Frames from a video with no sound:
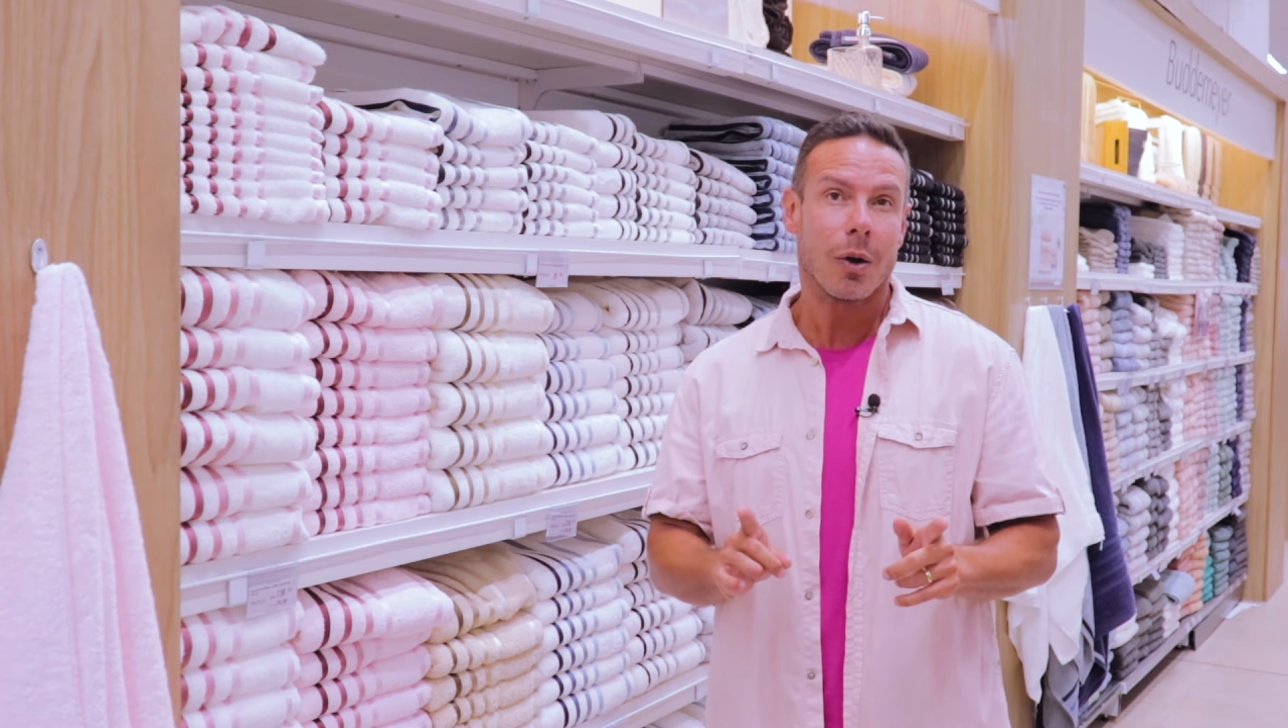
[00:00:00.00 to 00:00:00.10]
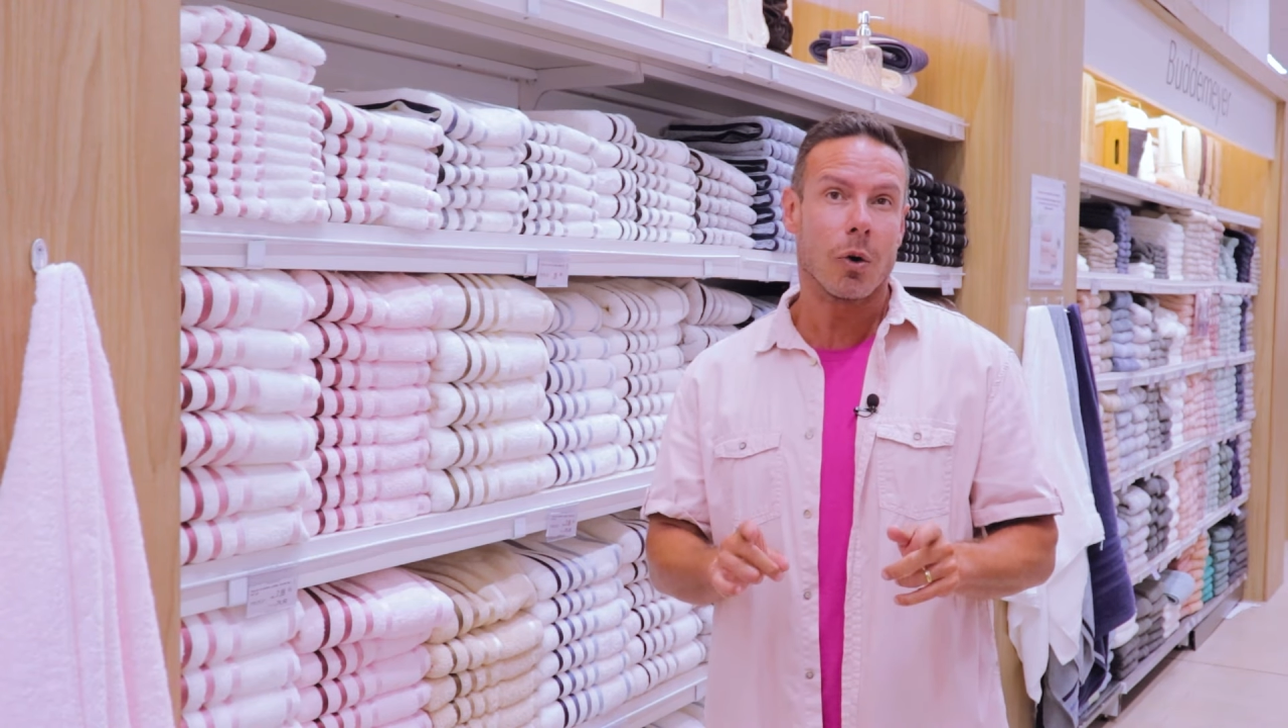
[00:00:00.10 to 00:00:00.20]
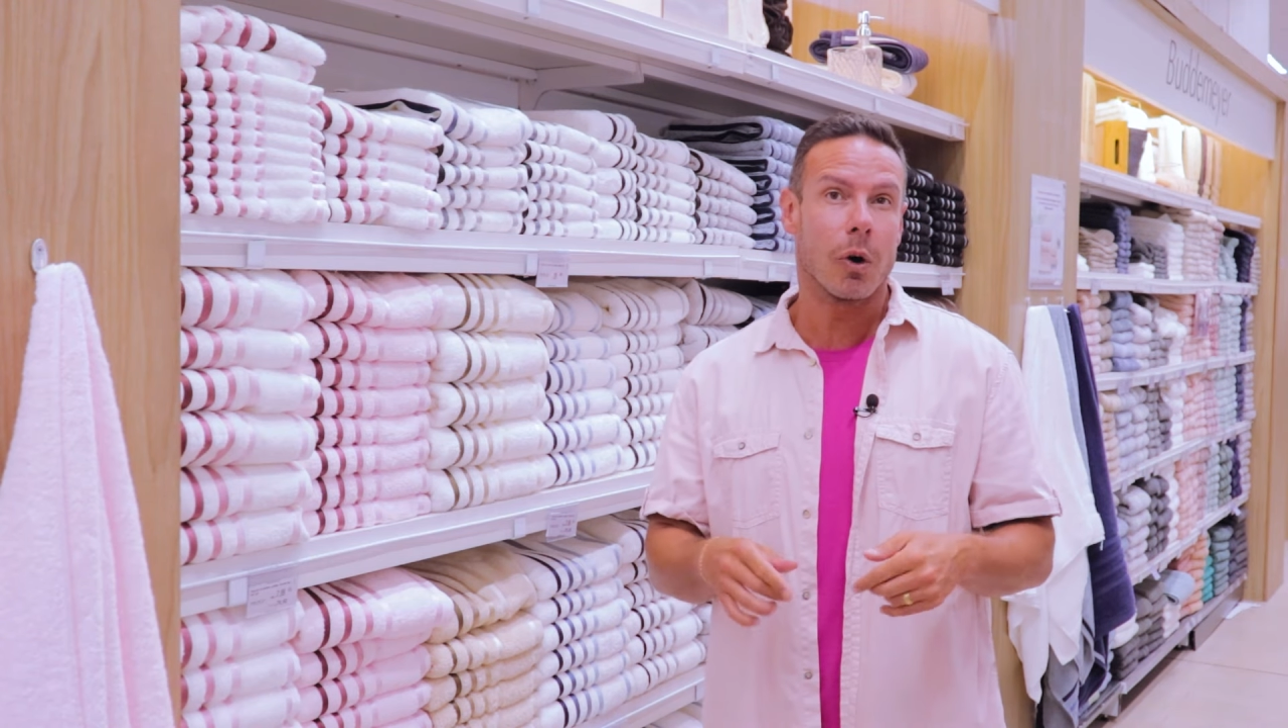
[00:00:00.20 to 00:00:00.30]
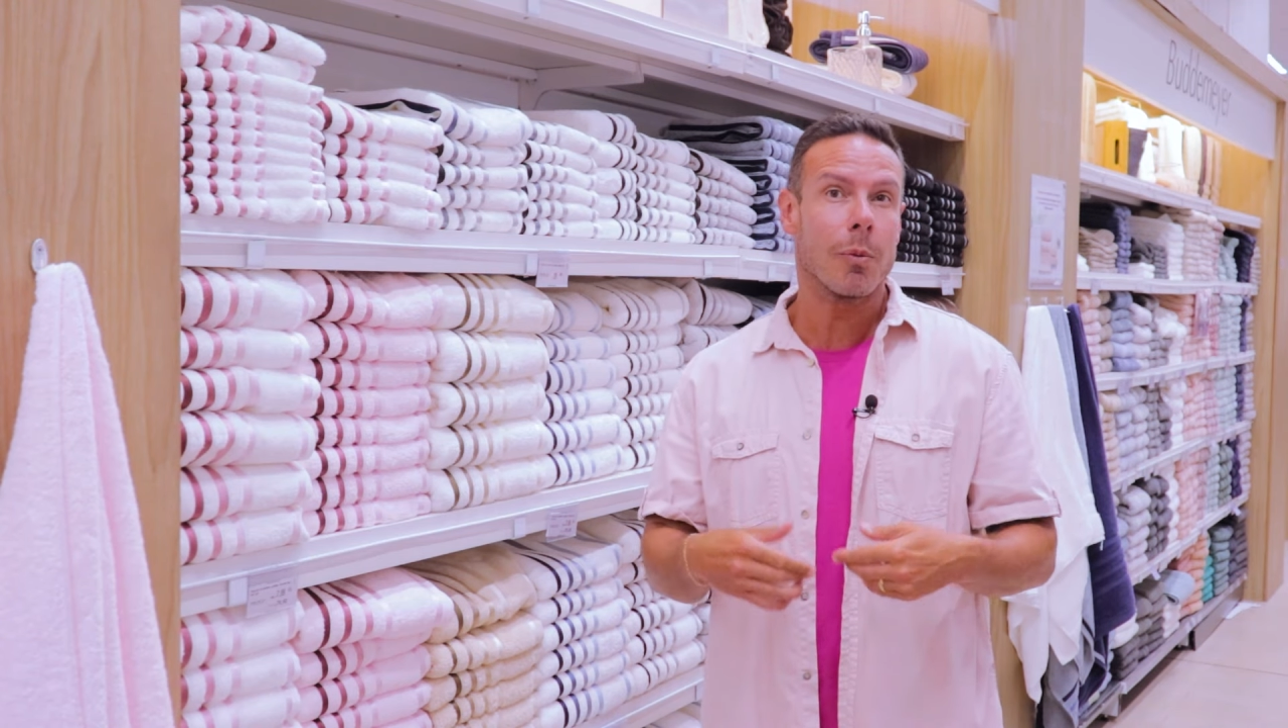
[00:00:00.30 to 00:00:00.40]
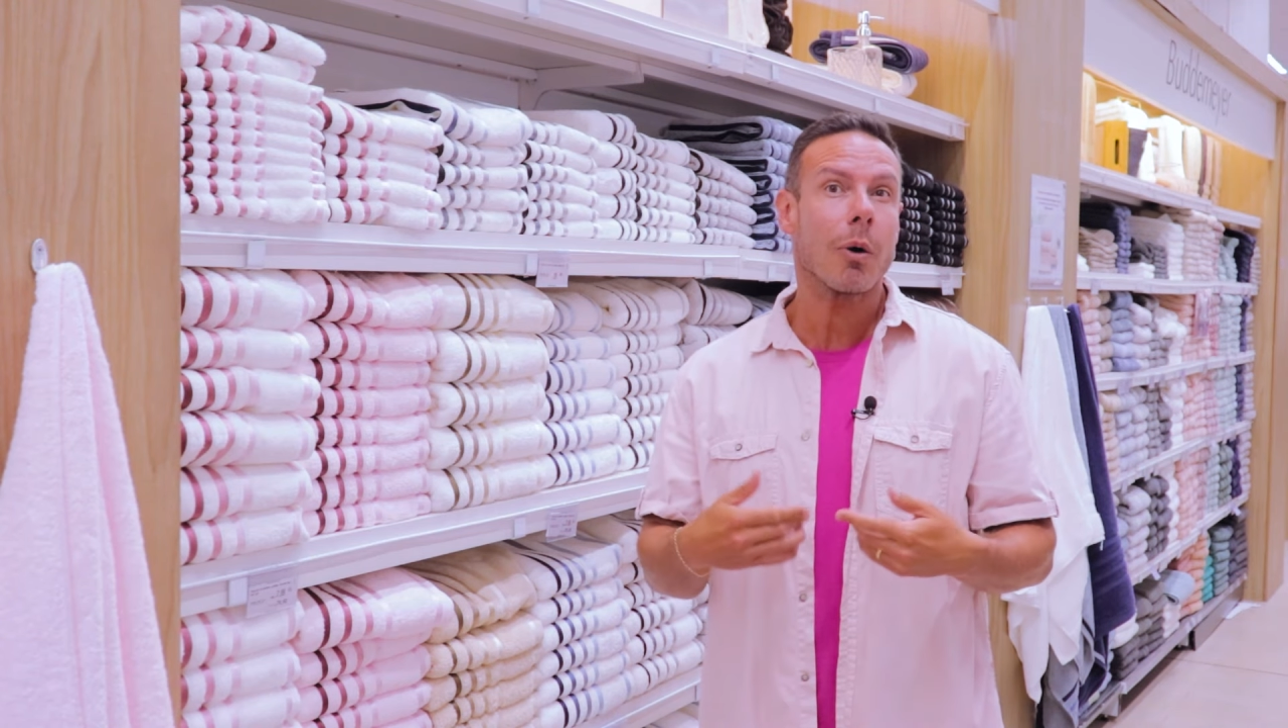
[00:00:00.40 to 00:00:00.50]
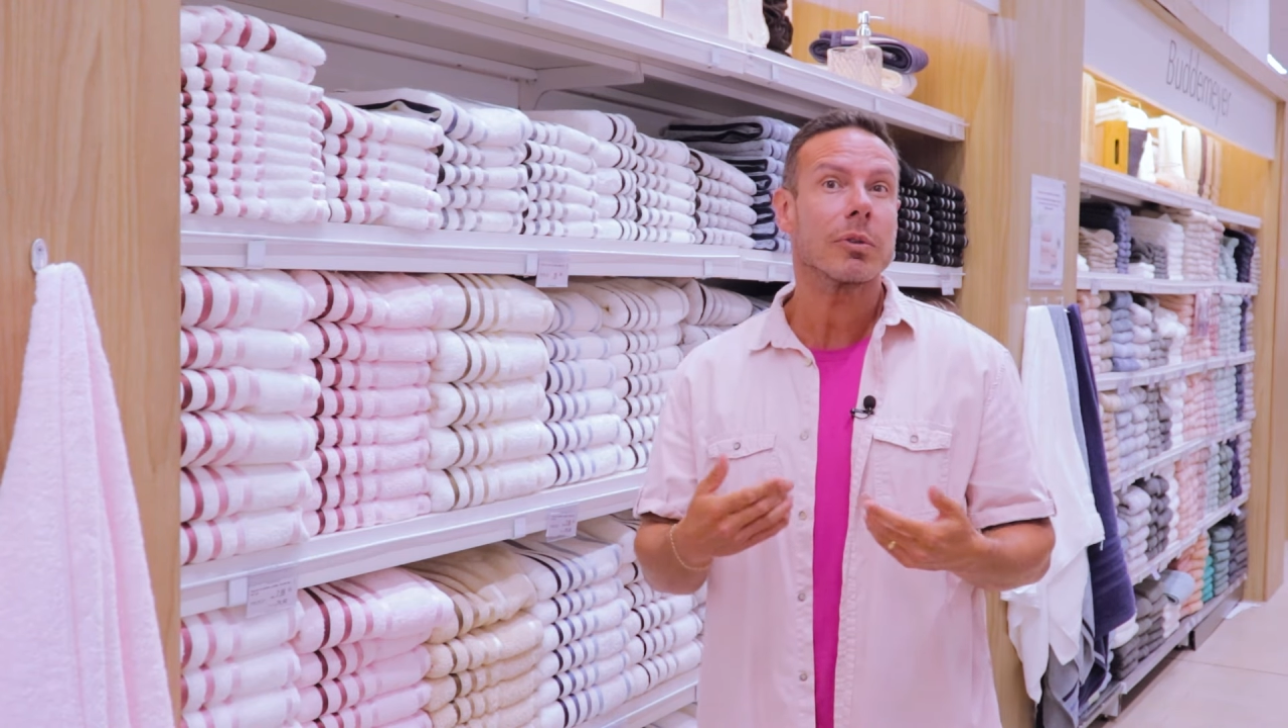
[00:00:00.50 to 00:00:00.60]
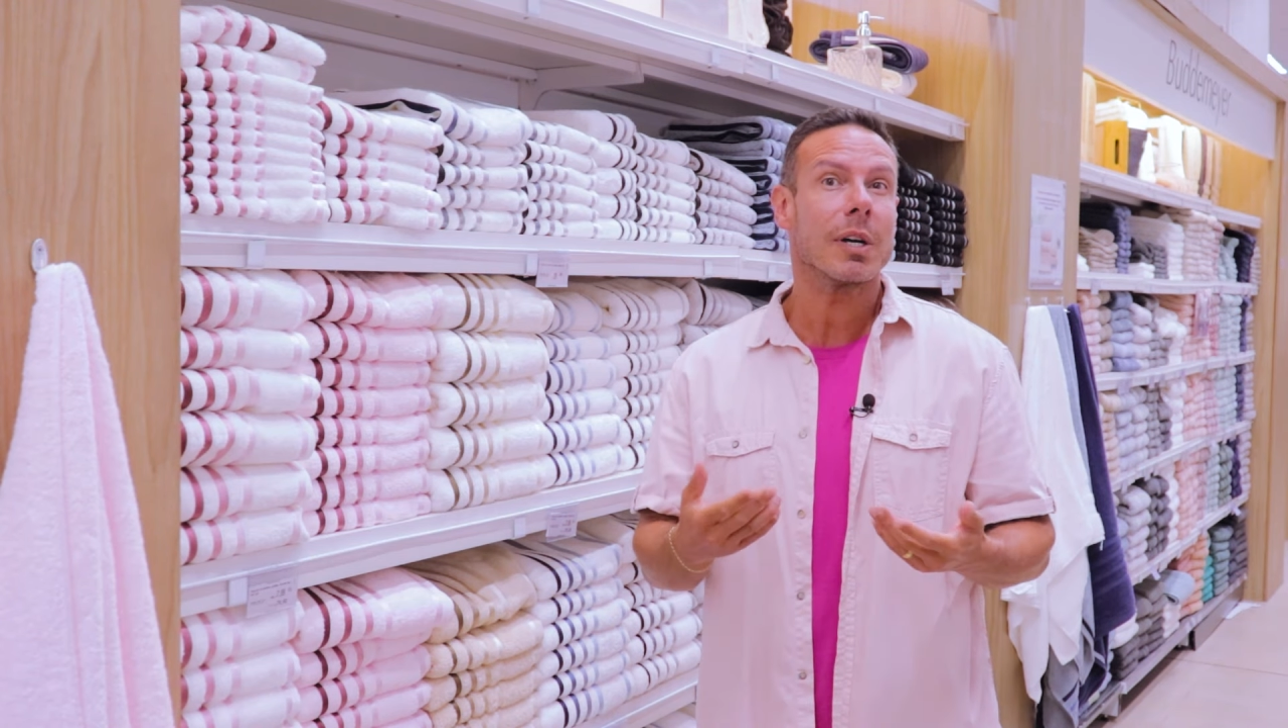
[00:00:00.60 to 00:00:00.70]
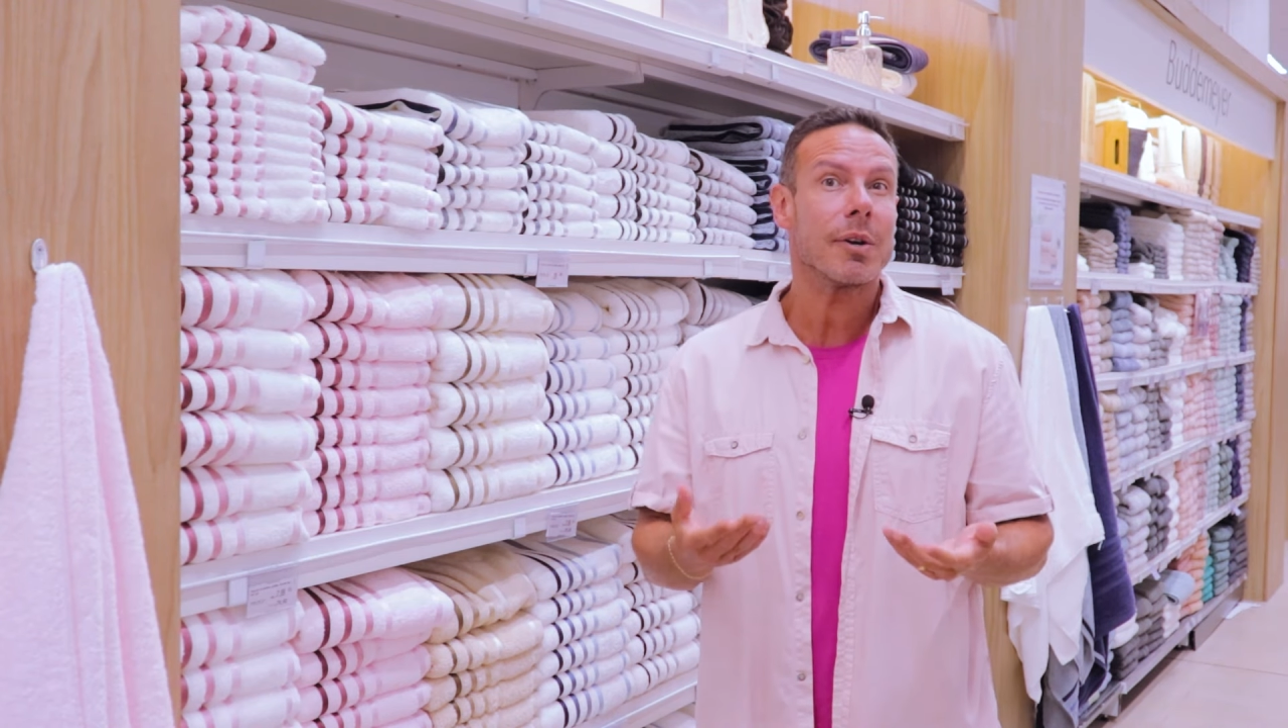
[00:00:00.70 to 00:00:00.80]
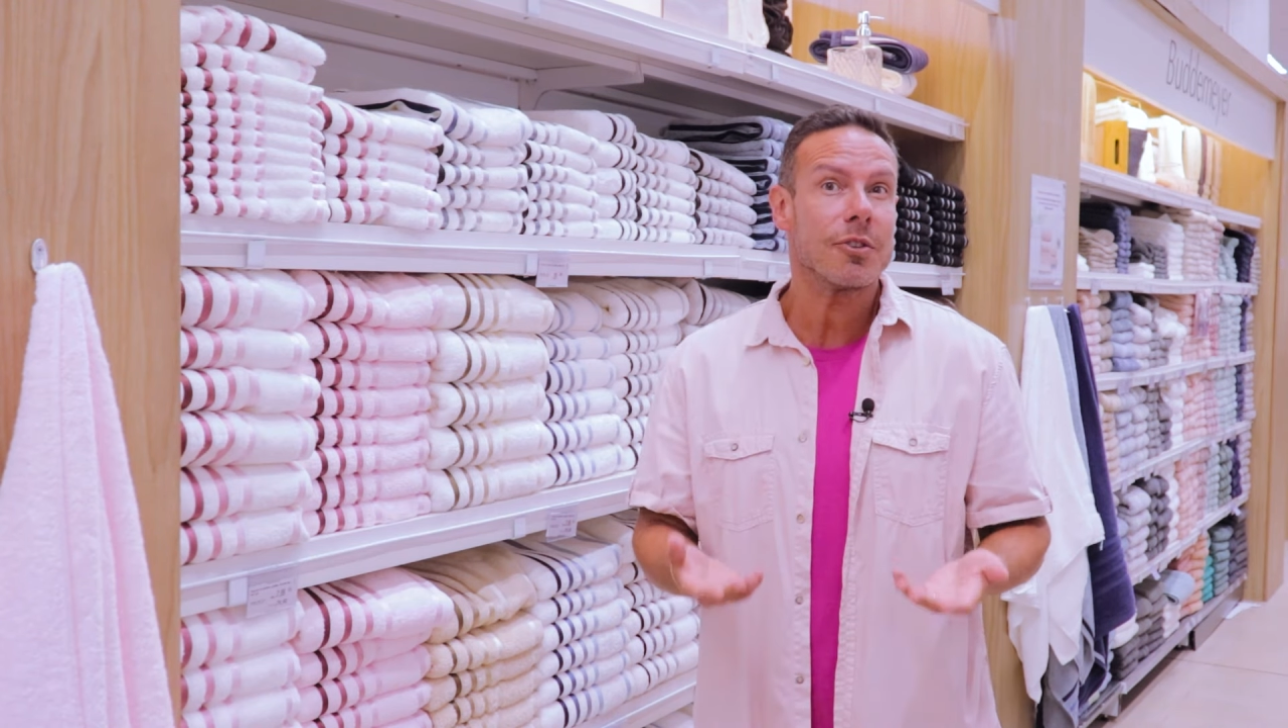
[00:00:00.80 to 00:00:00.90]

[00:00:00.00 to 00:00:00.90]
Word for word: como o algodão